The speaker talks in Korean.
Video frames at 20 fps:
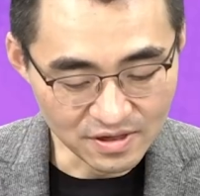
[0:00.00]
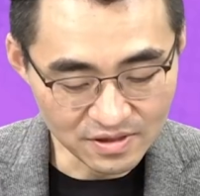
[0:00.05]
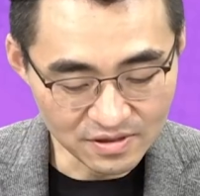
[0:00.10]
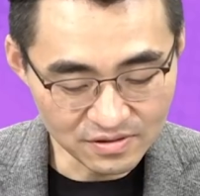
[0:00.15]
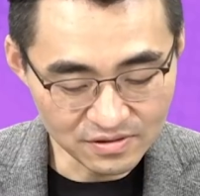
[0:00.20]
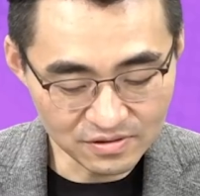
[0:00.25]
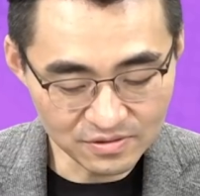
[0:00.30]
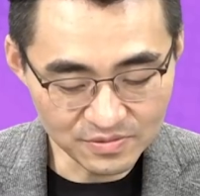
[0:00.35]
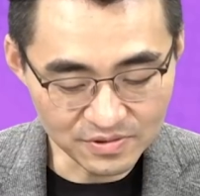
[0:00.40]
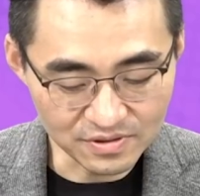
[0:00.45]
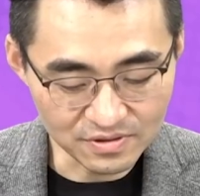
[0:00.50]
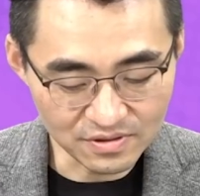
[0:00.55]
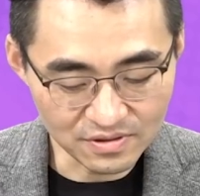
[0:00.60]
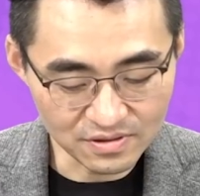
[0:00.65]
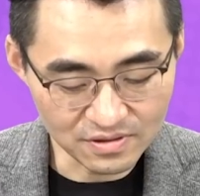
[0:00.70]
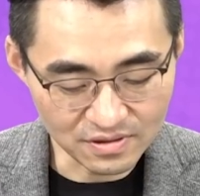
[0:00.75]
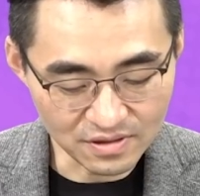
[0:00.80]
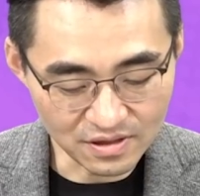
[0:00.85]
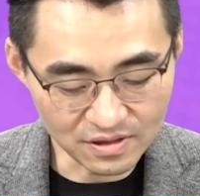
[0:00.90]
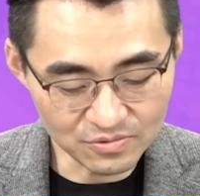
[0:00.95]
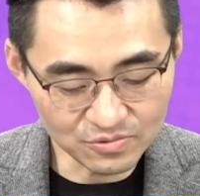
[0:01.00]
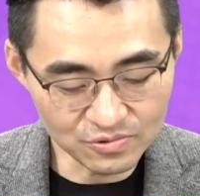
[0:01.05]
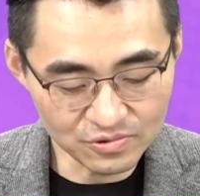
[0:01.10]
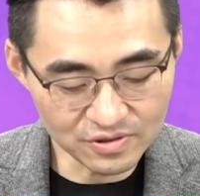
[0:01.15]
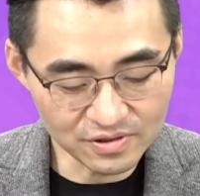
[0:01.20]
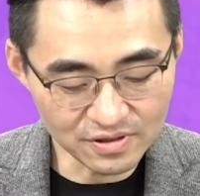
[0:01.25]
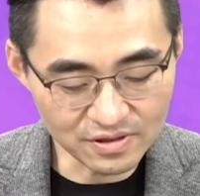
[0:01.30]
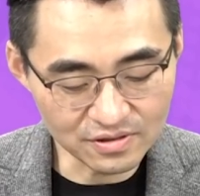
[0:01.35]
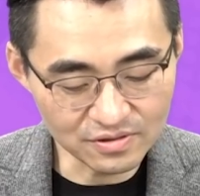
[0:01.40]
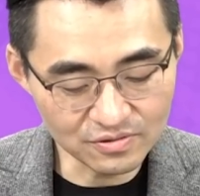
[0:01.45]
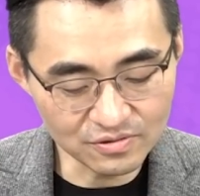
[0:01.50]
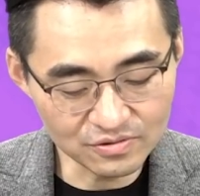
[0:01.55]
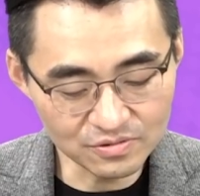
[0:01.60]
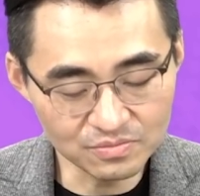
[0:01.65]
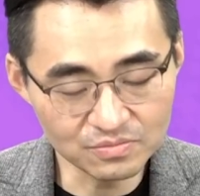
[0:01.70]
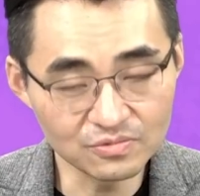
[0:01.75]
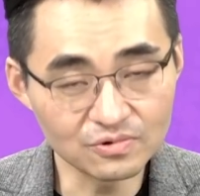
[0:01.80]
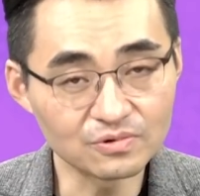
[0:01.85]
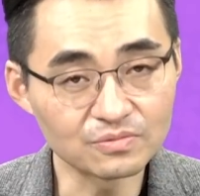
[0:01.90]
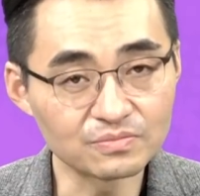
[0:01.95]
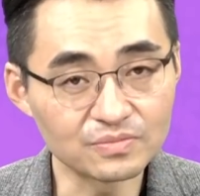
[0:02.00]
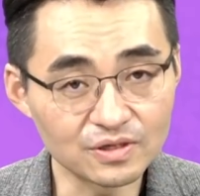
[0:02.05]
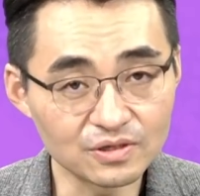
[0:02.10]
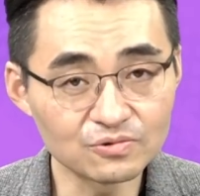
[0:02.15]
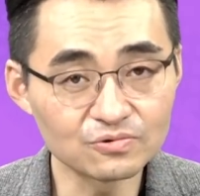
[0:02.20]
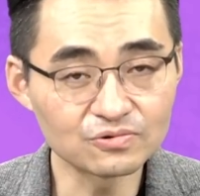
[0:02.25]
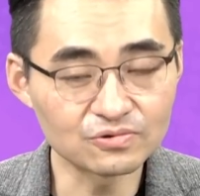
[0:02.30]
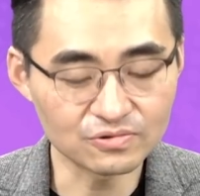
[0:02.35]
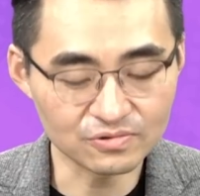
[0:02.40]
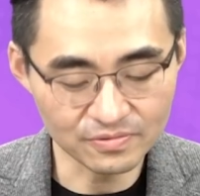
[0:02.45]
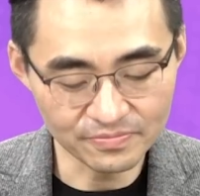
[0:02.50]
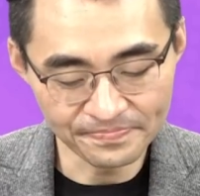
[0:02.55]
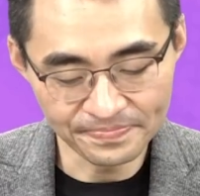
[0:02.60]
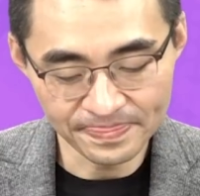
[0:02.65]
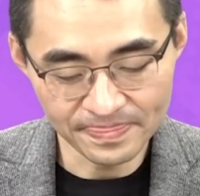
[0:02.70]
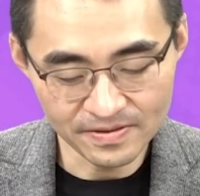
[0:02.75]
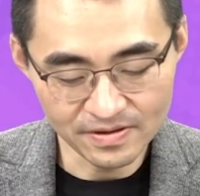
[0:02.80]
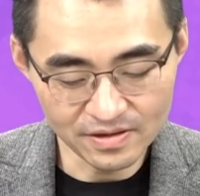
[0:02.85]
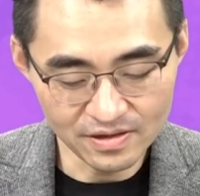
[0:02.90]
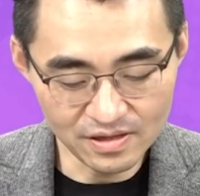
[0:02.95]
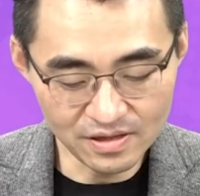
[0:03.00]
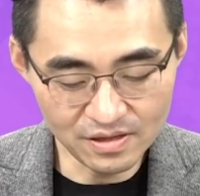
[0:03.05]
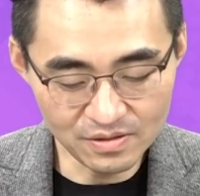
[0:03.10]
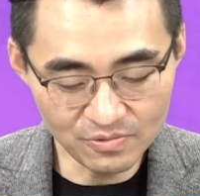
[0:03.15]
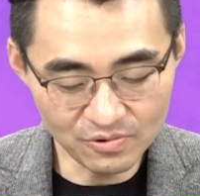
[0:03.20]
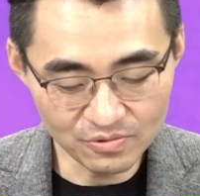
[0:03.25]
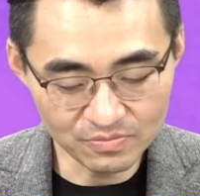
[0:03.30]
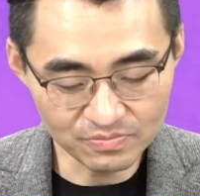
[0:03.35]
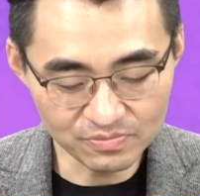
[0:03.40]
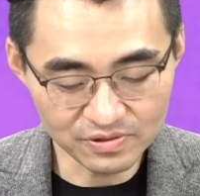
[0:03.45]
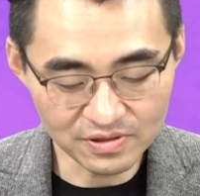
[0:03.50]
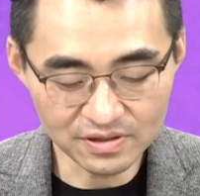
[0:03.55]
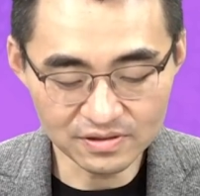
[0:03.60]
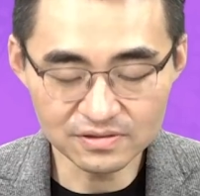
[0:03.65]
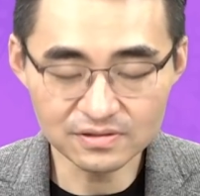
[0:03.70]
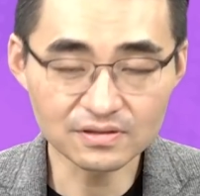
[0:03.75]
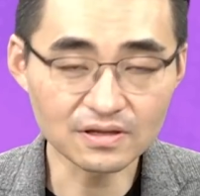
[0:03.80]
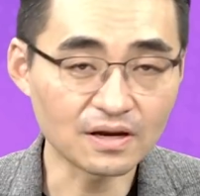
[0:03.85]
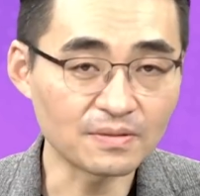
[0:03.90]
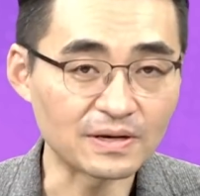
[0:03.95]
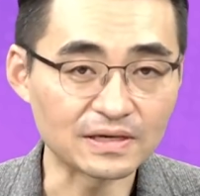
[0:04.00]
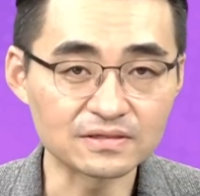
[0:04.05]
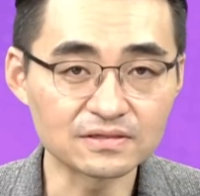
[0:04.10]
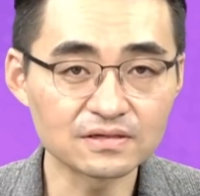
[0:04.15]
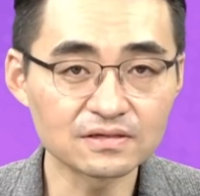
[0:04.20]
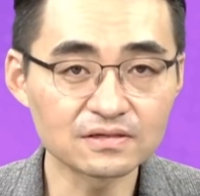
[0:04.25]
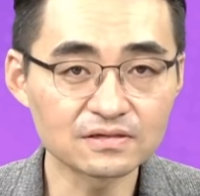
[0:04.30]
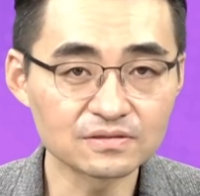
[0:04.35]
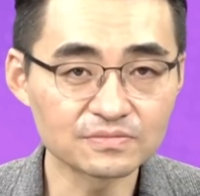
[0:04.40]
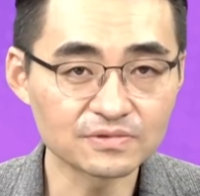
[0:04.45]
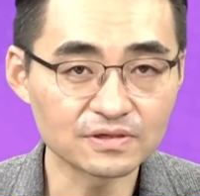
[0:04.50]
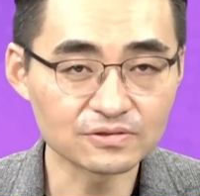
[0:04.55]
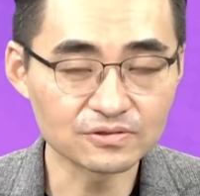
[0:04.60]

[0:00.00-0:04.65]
흐름인데 한국이나 이거는 뭐 미국, 일본, 프랑스 다 마찬가지입니다.